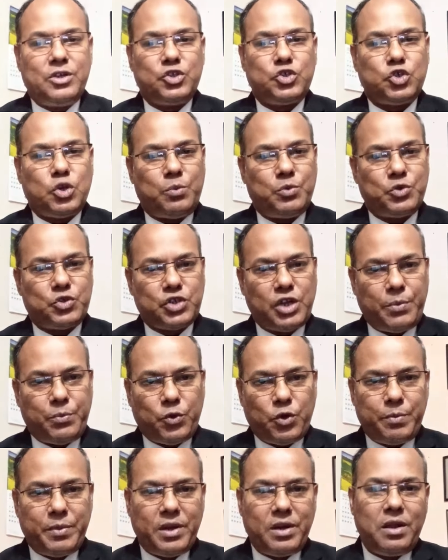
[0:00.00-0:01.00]
সমস্যায়
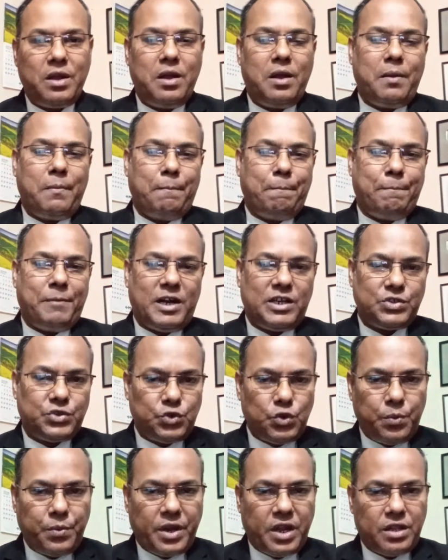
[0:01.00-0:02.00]
পড়বেন
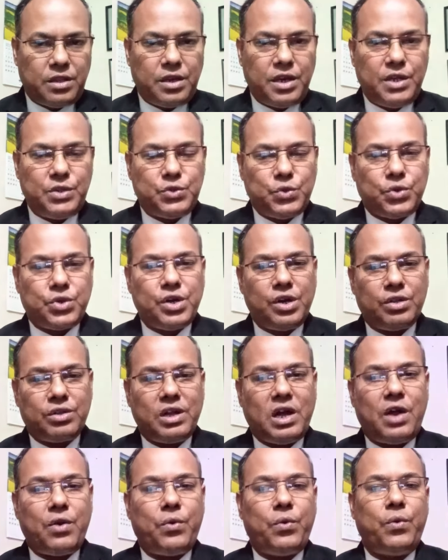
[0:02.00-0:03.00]
বাস্তব ক্ষেত্রে জটিলতা
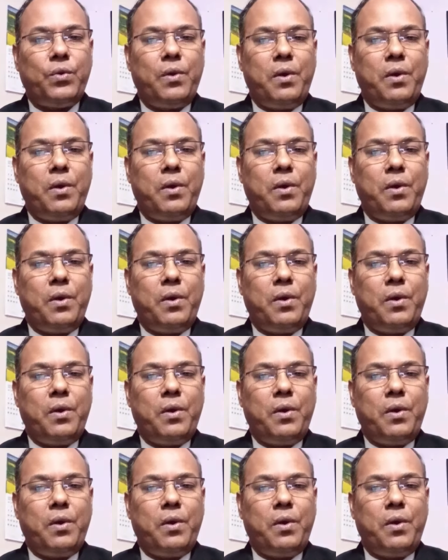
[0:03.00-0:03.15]
আরও